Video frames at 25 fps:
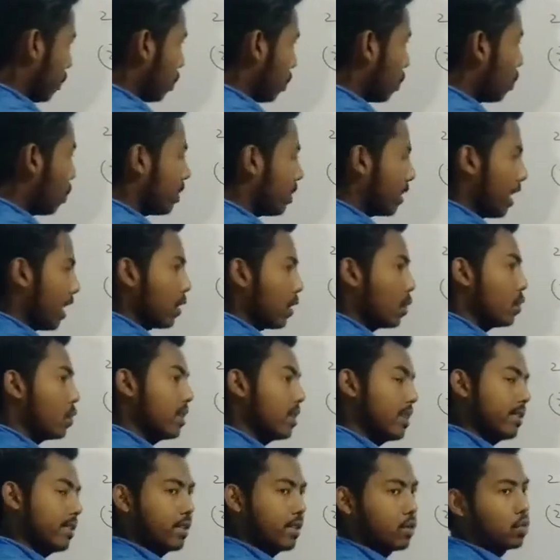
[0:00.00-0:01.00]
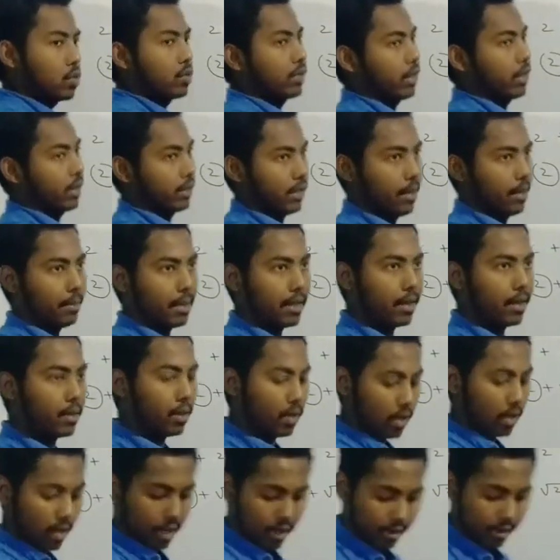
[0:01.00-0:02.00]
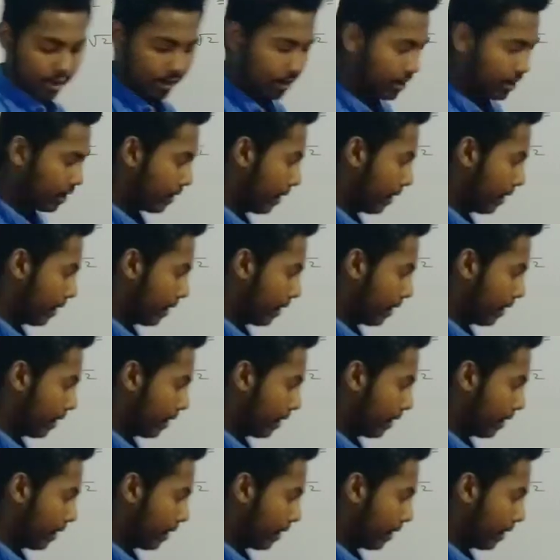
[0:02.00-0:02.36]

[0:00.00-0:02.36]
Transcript: तो रूट का रूटे से जुड़ सकता है मतलब जैसे